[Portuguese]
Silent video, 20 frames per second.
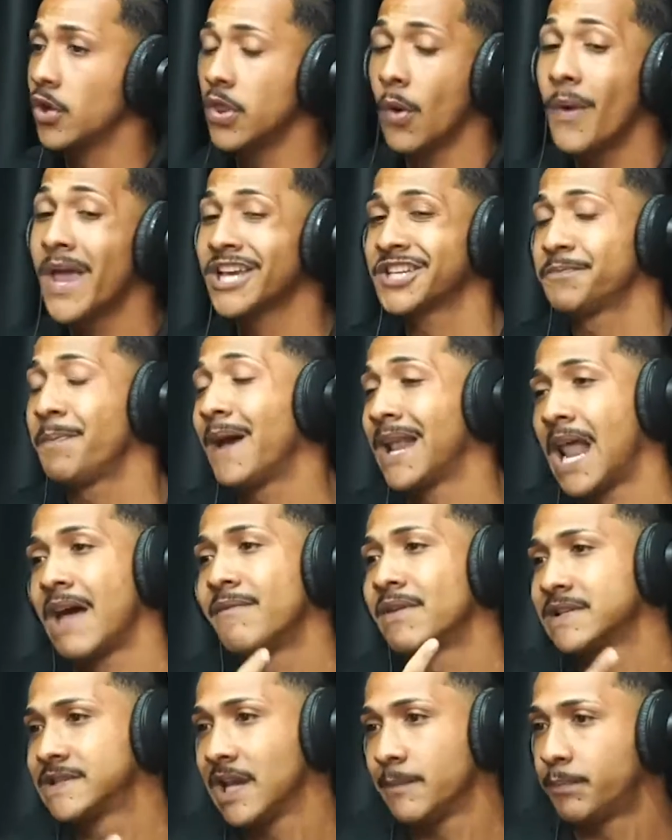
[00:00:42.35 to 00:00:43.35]
Jó não
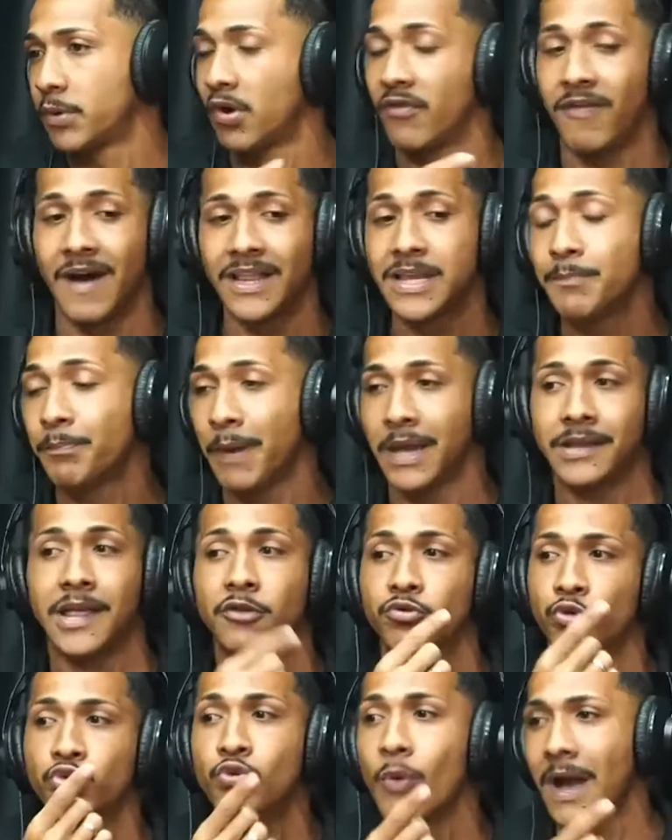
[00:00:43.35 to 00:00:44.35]
esperava ser provado e
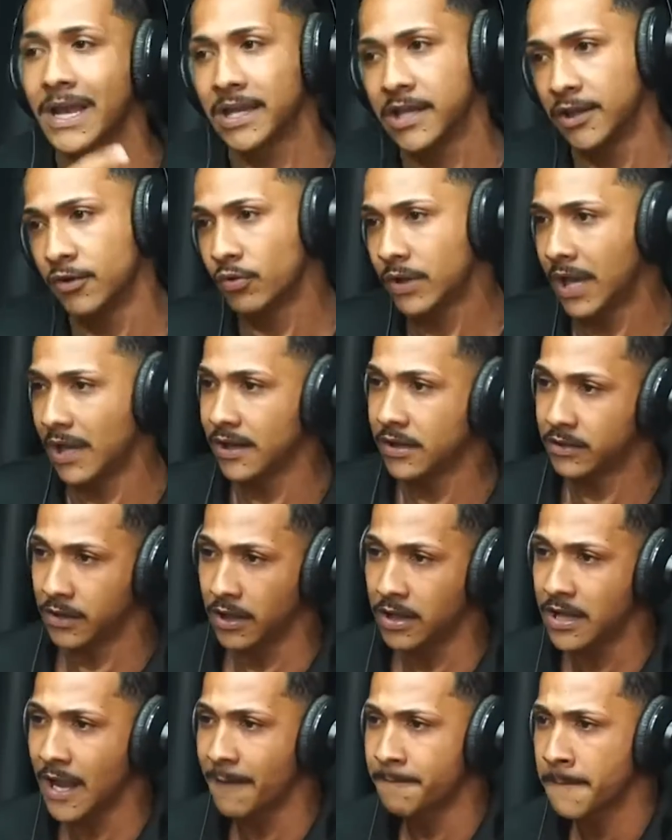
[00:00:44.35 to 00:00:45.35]
perder tudo aquilo que
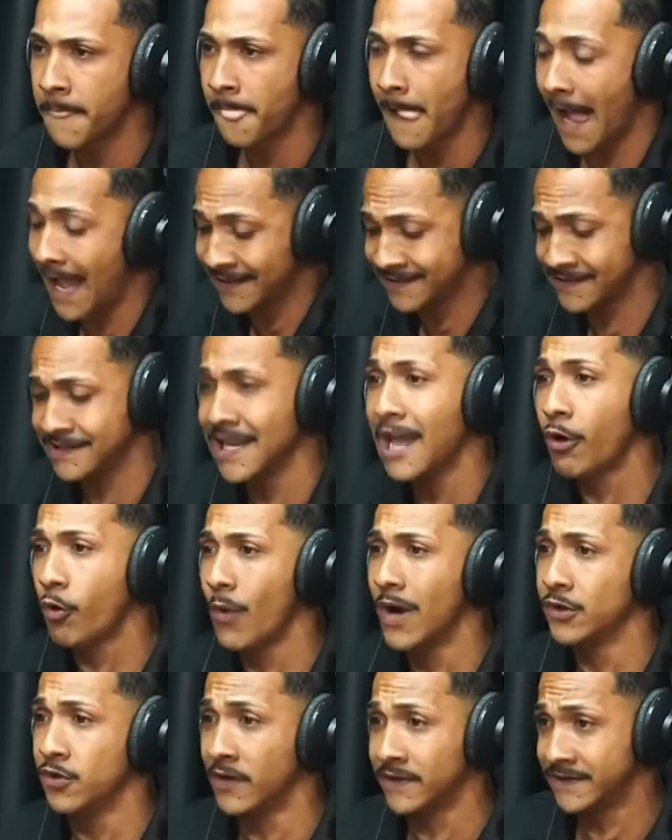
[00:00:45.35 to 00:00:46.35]
ele tinha.
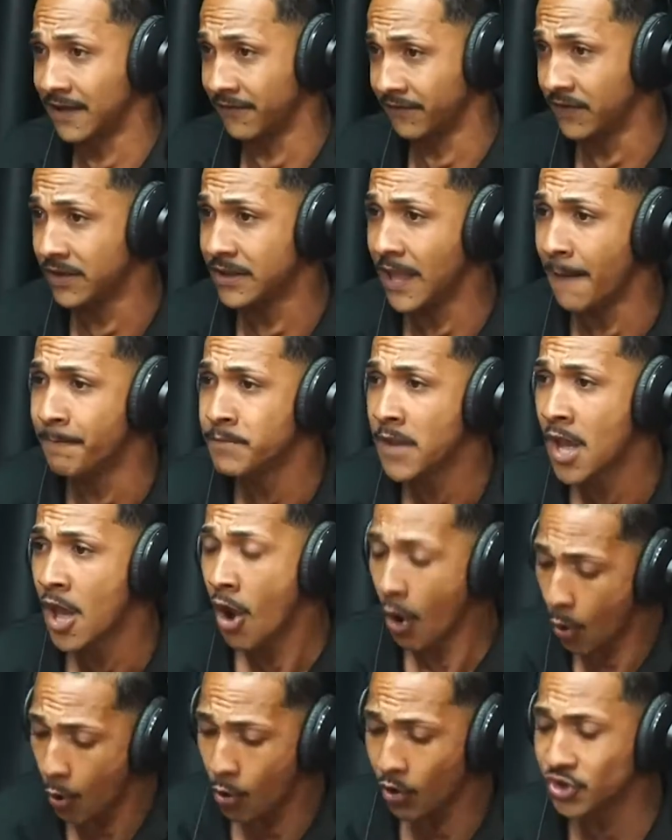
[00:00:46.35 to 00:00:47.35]
Assim é com a nossa
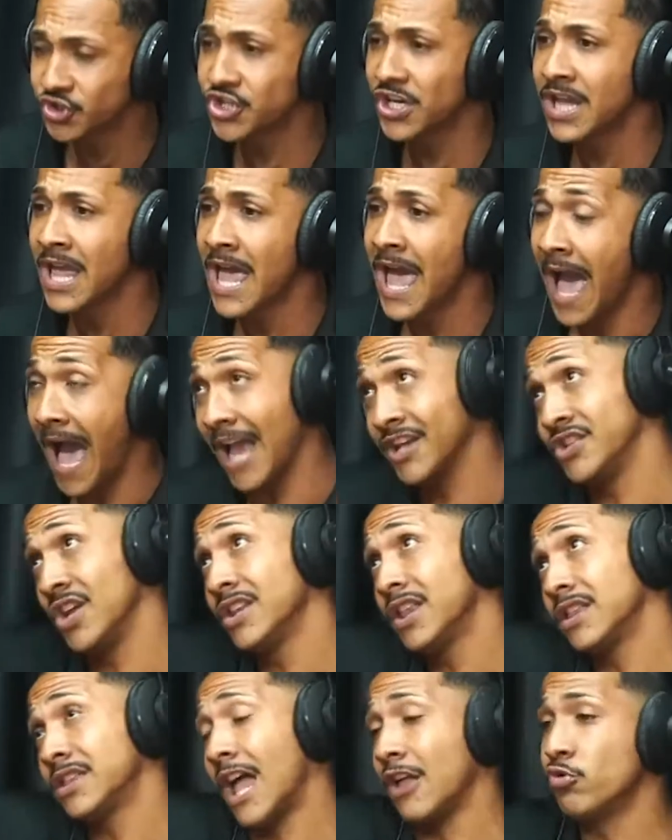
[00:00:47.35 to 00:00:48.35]
vida. Hoje
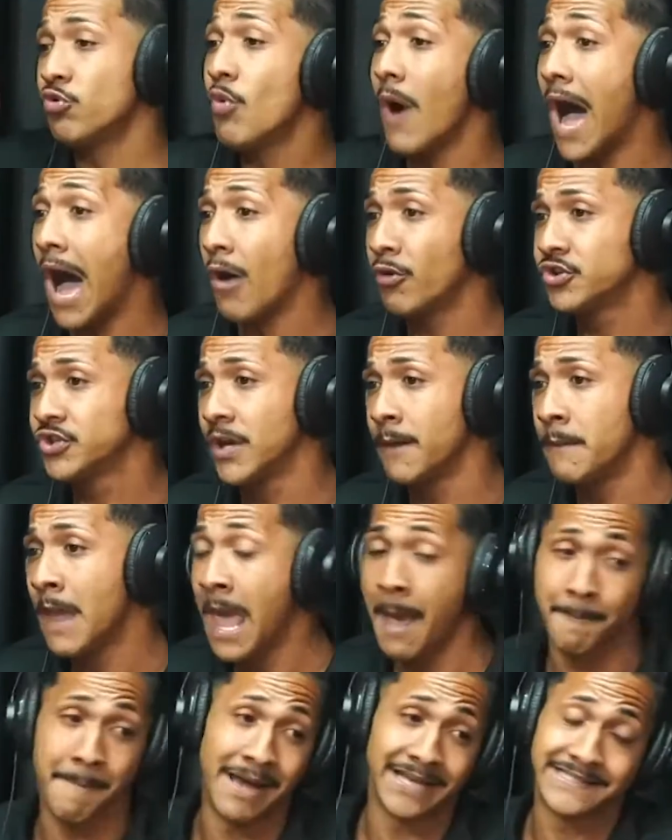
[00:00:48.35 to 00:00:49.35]
a gente está no
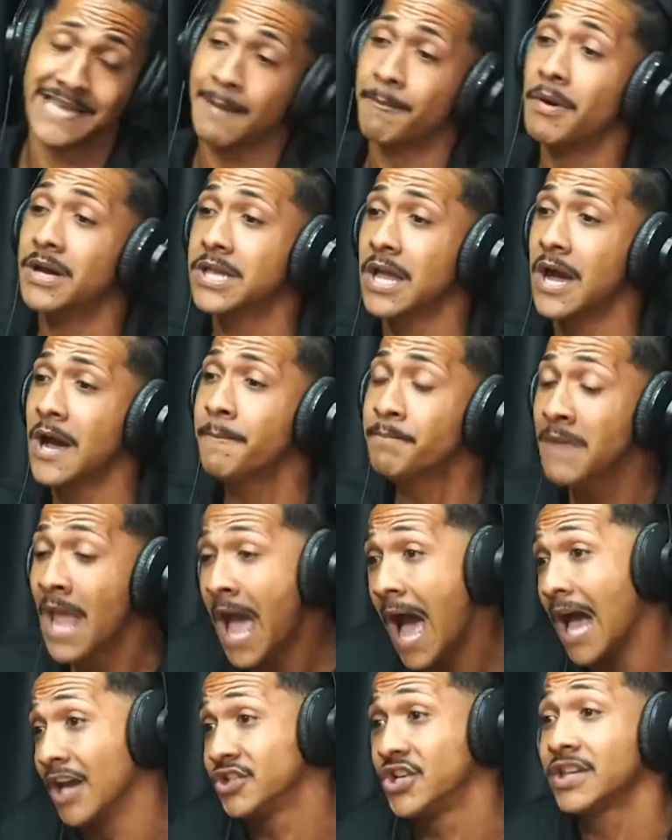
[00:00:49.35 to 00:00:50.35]
auge, mas
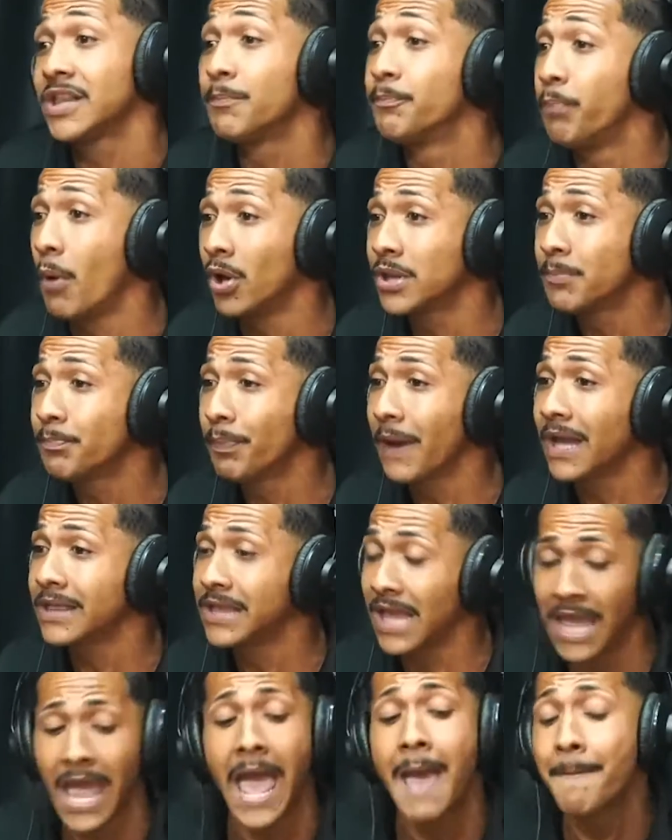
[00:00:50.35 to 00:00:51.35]
amanhã a gente pode
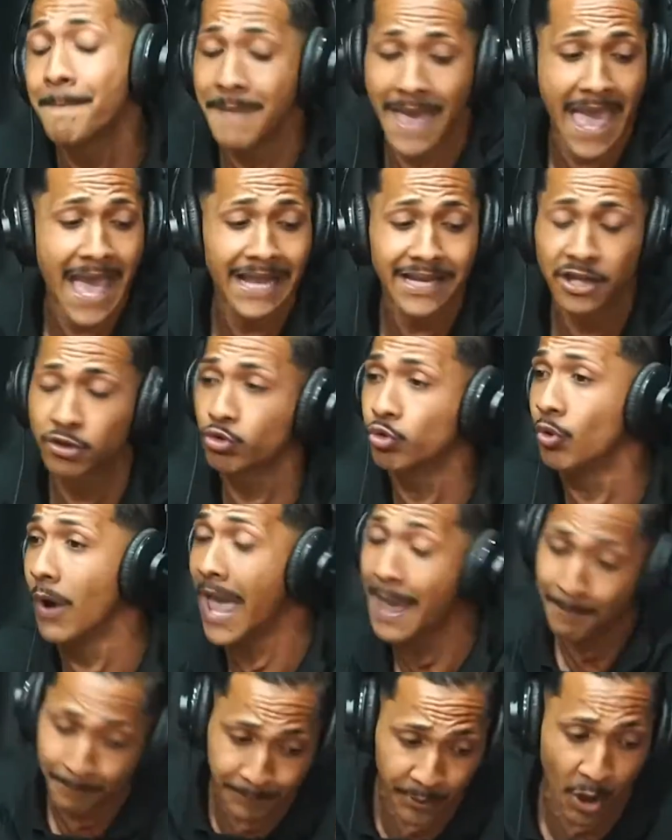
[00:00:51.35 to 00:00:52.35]
perder. É
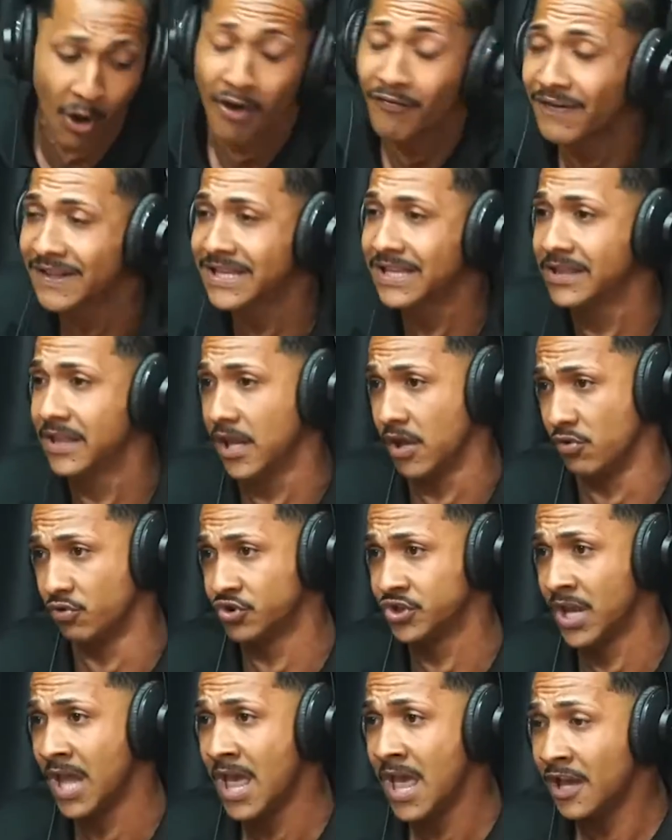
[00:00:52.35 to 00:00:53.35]
mérito, é prova de
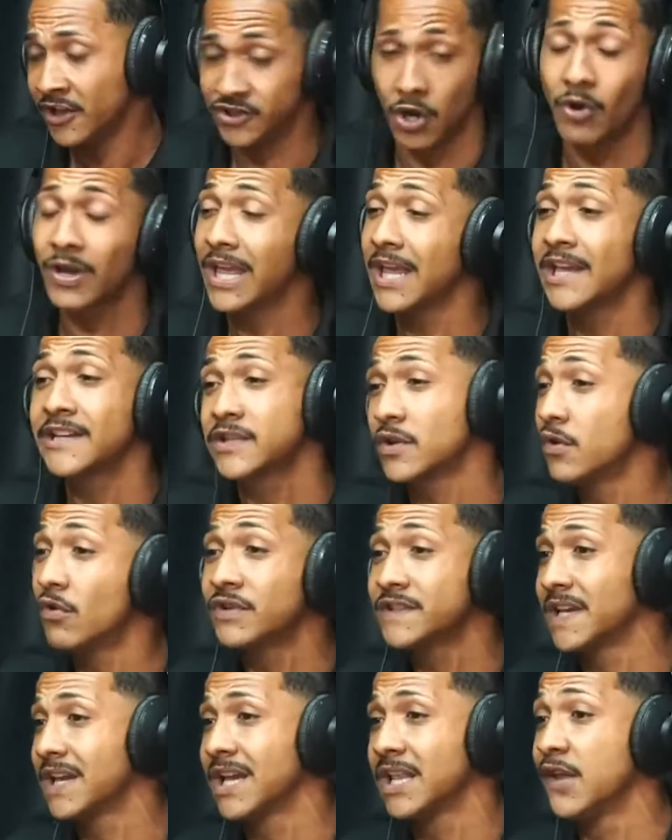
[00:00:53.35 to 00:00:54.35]
Deus. Só que
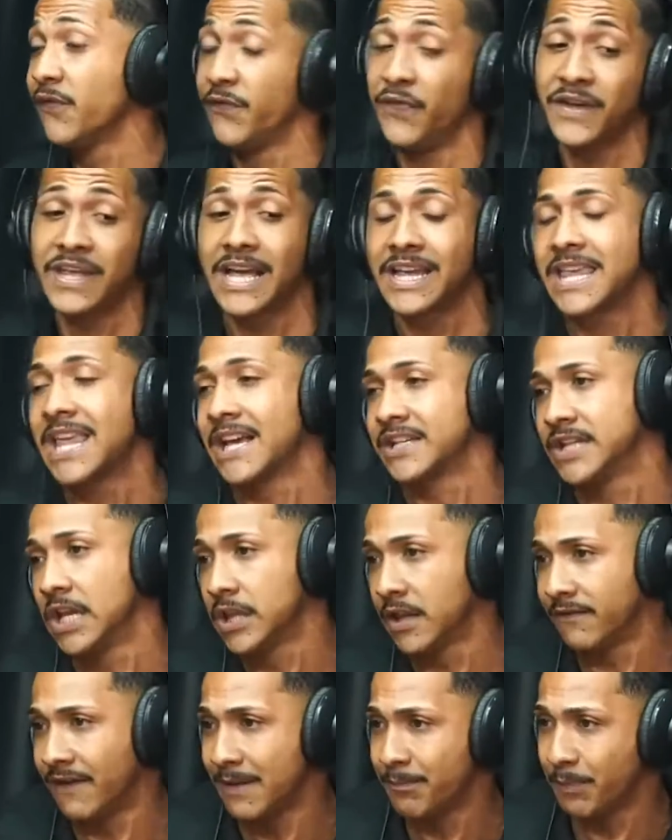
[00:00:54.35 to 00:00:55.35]
isso não significa
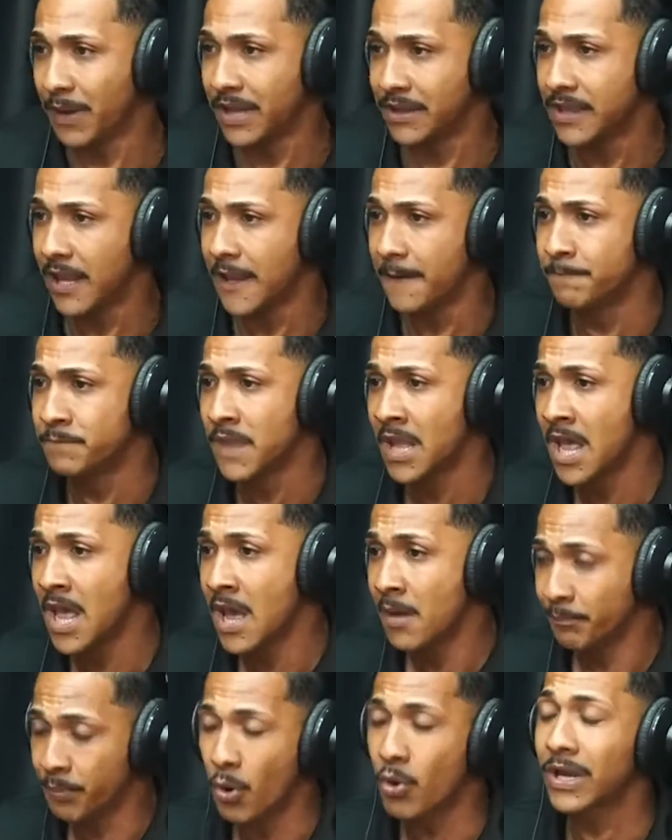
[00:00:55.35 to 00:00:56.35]
que a gente vai perder.